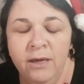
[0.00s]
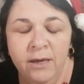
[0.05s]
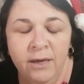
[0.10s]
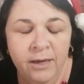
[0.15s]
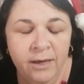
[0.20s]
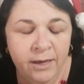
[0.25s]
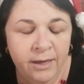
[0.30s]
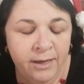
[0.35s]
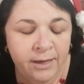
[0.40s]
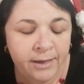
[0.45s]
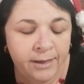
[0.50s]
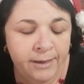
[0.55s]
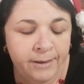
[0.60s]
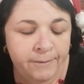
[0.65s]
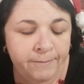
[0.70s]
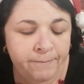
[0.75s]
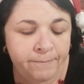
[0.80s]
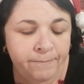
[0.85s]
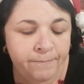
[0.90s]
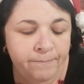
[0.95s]

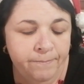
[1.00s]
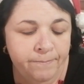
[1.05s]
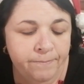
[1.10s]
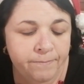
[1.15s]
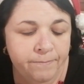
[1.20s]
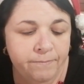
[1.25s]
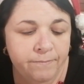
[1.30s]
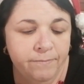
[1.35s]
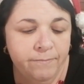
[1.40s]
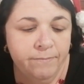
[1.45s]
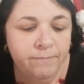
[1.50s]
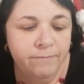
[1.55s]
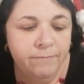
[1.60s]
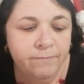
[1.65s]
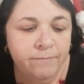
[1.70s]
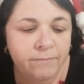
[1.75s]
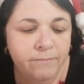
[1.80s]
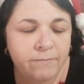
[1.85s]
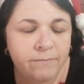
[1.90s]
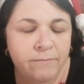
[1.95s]
Um,
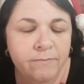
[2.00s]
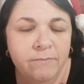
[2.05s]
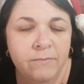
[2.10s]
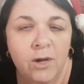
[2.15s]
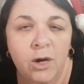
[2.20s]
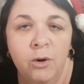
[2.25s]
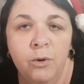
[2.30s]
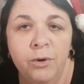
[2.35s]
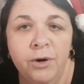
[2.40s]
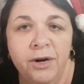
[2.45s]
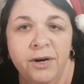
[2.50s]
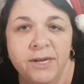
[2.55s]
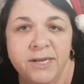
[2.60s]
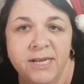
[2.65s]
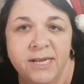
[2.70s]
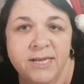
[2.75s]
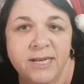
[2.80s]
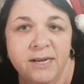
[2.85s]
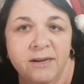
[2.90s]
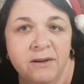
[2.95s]
Agora não
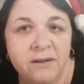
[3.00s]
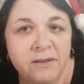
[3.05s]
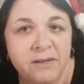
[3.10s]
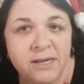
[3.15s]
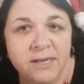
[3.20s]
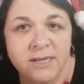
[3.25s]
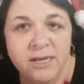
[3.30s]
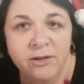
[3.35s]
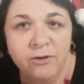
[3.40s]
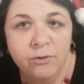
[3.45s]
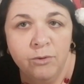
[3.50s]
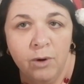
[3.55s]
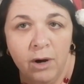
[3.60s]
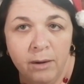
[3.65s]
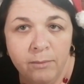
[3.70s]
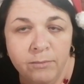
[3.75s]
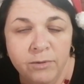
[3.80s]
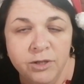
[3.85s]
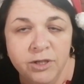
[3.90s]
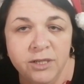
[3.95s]
sei se a cantasse é
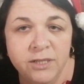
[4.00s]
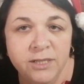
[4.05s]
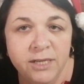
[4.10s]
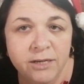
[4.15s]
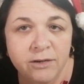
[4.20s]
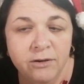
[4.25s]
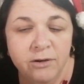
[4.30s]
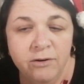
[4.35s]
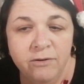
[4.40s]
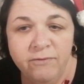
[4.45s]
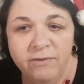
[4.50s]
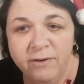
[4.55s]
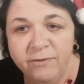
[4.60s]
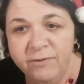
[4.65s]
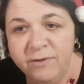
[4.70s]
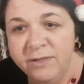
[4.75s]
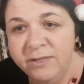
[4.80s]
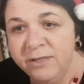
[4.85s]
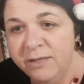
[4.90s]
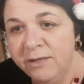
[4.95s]
mas eu sei que ele vai
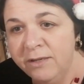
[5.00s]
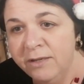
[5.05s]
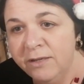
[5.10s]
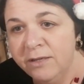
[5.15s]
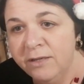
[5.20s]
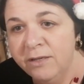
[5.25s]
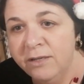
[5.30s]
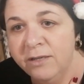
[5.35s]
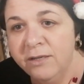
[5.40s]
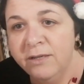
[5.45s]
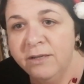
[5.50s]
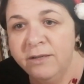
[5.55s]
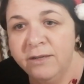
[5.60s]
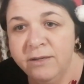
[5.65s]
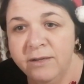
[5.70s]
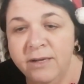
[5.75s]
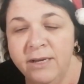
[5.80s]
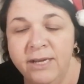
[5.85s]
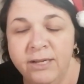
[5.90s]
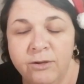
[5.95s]
fazer
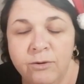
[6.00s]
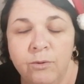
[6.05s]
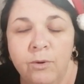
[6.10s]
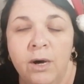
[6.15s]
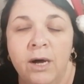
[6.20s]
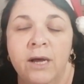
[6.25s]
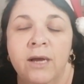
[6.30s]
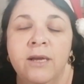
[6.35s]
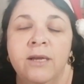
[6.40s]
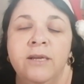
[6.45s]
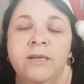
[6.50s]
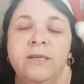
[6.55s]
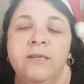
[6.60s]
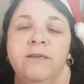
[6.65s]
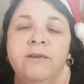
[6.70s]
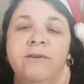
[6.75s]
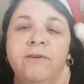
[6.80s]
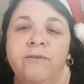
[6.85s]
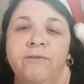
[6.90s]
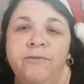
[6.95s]
é de qual.
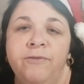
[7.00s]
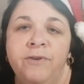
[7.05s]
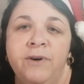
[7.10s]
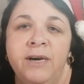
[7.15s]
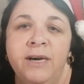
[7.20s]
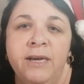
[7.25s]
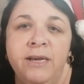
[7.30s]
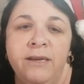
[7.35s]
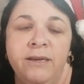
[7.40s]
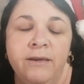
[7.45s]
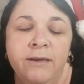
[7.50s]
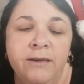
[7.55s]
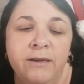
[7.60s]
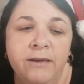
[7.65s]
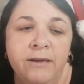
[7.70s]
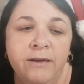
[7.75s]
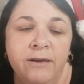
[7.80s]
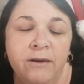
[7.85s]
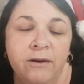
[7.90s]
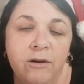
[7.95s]
Vai,
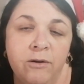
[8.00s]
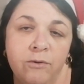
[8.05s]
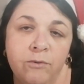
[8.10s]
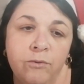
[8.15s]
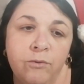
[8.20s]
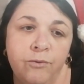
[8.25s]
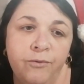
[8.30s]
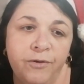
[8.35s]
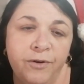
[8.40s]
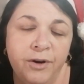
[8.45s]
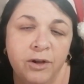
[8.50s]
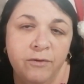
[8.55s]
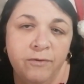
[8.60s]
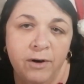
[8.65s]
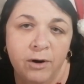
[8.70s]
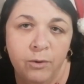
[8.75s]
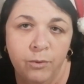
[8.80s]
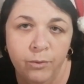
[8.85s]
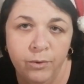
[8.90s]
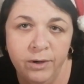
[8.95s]
eh, o Fernando
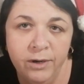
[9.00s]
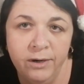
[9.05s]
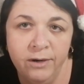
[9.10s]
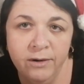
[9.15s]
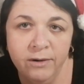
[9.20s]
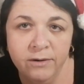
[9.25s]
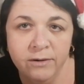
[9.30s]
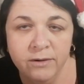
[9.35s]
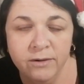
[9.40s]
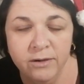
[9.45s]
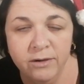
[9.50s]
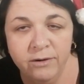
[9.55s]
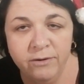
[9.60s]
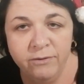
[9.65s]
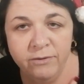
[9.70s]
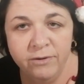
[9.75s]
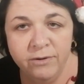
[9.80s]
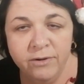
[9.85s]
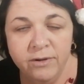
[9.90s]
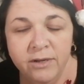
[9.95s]
vai com ele, que
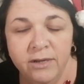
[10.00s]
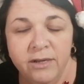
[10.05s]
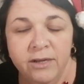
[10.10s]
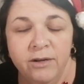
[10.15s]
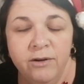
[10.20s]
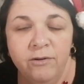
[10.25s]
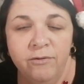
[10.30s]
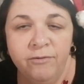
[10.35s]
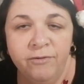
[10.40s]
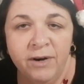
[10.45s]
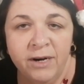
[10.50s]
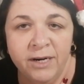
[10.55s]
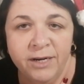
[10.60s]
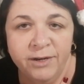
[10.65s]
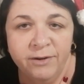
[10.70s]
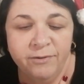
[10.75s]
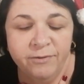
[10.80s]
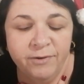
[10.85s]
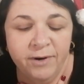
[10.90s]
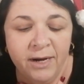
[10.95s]
ele vai
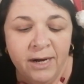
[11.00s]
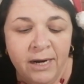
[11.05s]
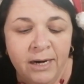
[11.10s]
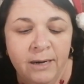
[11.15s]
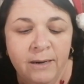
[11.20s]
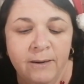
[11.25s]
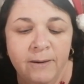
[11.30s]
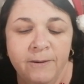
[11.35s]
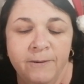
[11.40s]
gravar